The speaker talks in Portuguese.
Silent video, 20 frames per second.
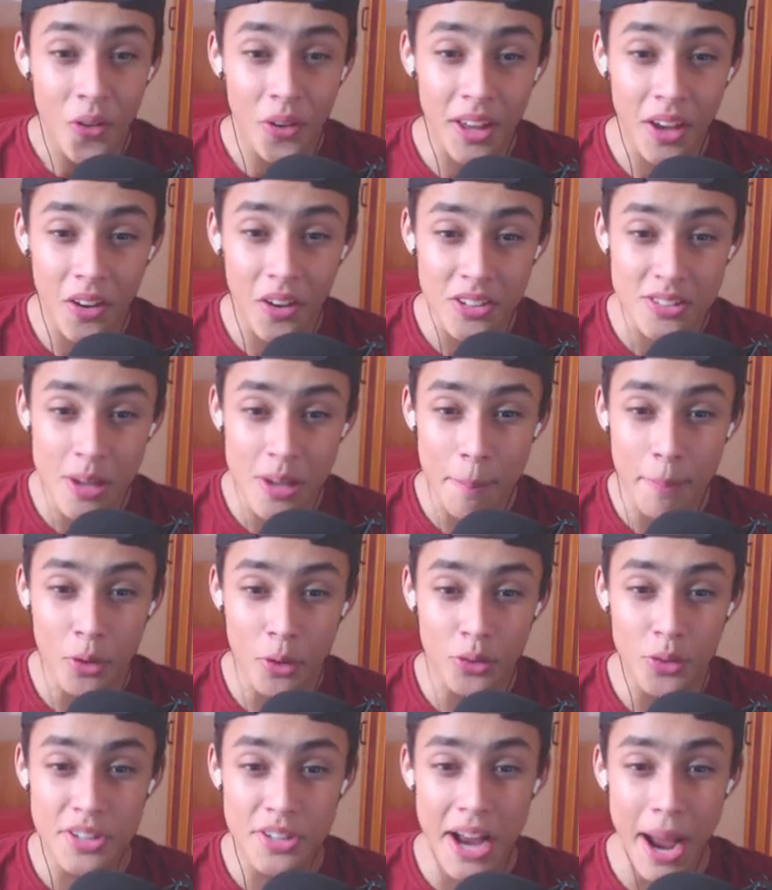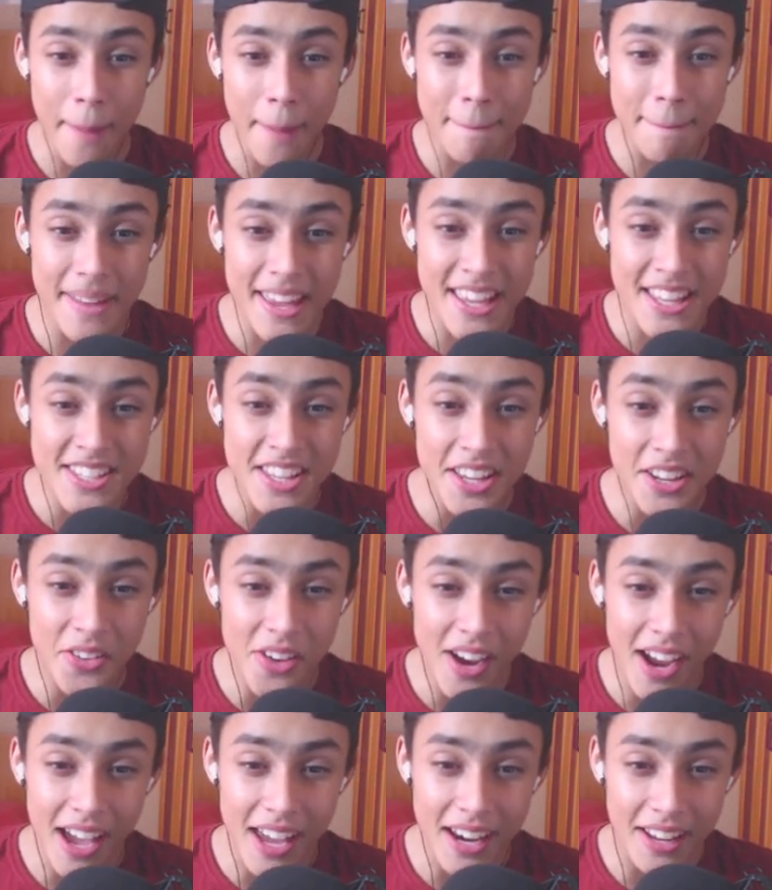O negócio abriu, deu de cabeça
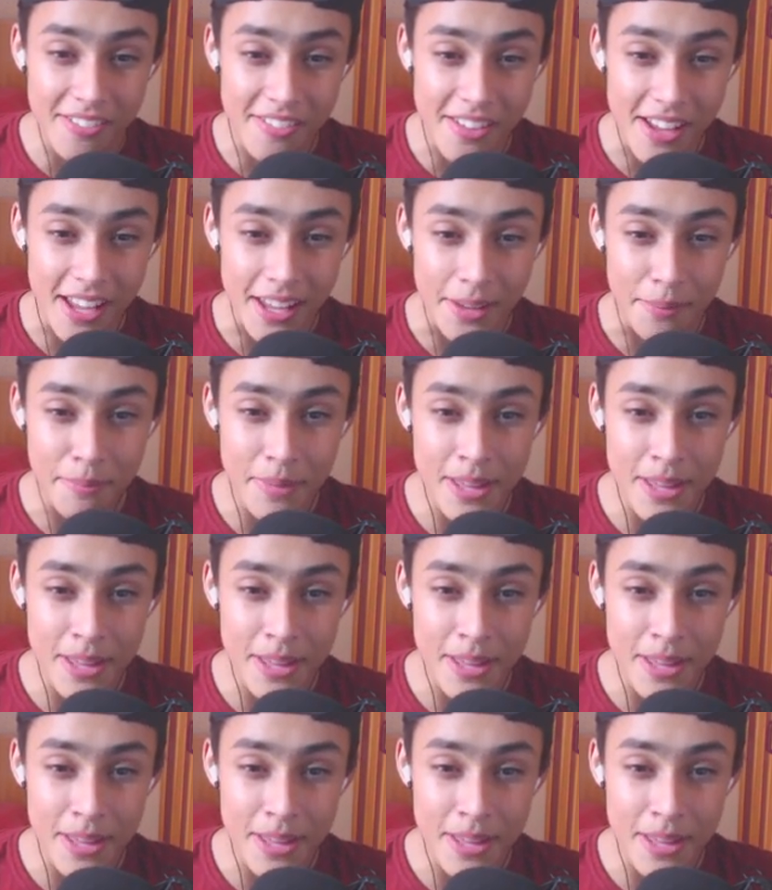no cara, velho.